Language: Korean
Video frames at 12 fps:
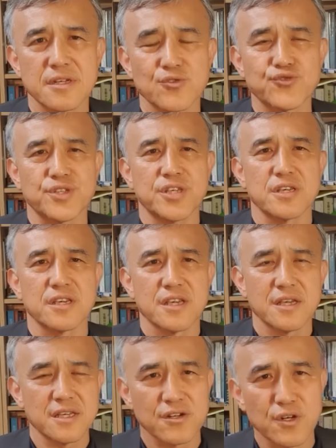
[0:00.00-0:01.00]
후티
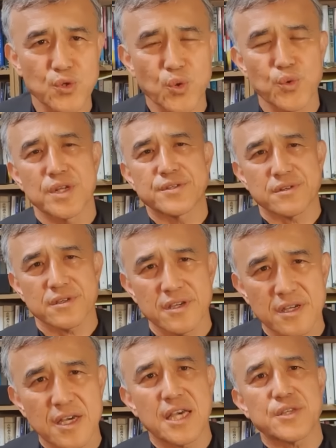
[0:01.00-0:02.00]
이걸 동원해서
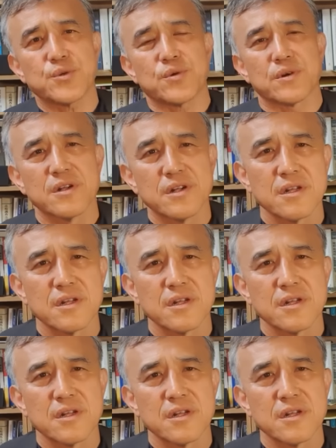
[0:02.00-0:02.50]
계속